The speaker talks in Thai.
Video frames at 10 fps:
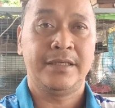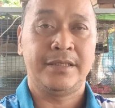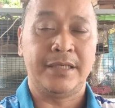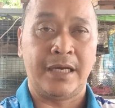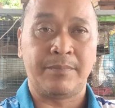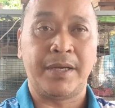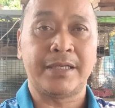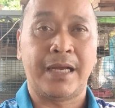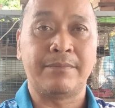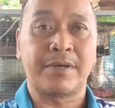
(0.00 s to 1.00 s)
อย่าไป
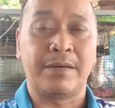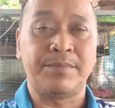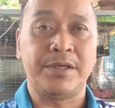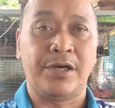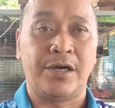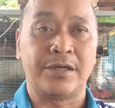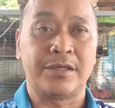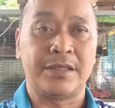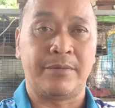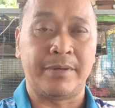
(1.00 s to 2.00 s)
ทำครับพี่น้อง
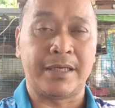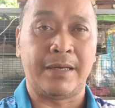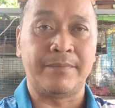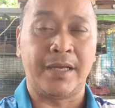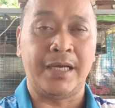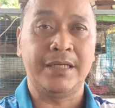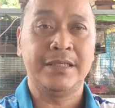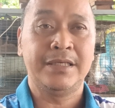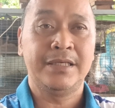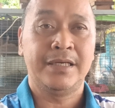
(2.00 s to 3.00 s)
อย่าไปทำนะ
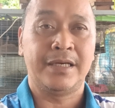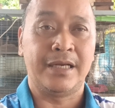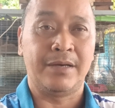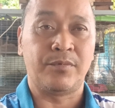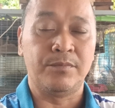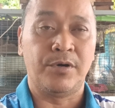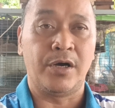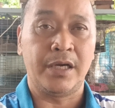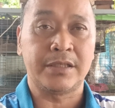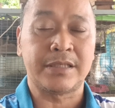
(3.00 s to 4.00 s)
นะครับผมบอก
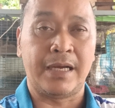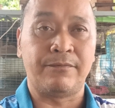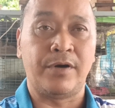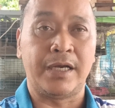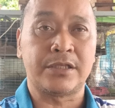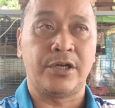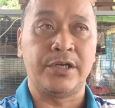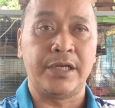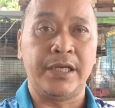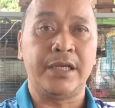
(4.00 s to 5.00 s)
ให้ทราบไว้ตอน
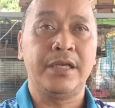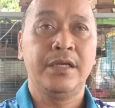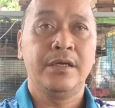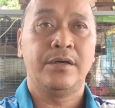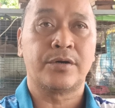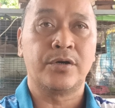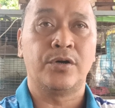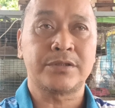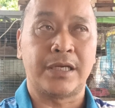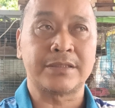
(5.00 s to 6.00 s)
นี้ โร
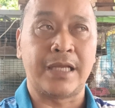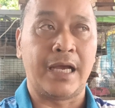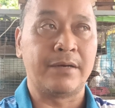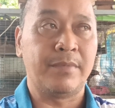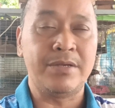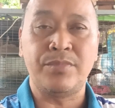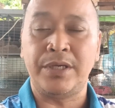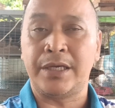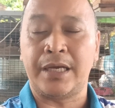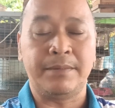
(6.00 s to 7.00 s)
คต่าง ๆไม่มี
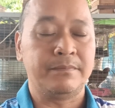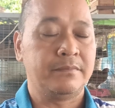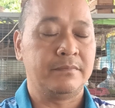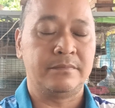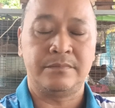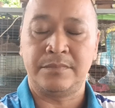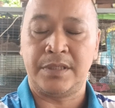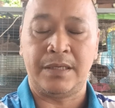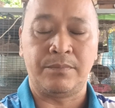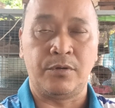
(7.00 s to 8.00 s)
ครับ
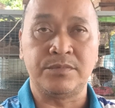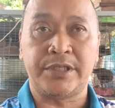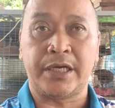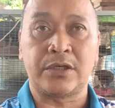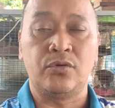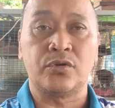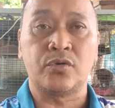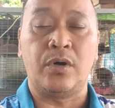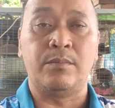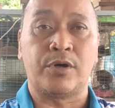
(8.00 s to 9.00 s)
นะผมเช็คดู
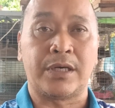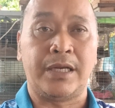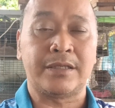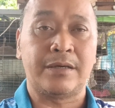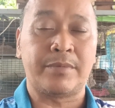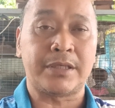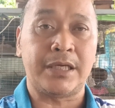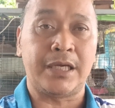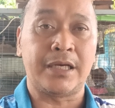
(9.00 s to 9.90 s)
ทั่วหมดแล้วทั้งประเทศ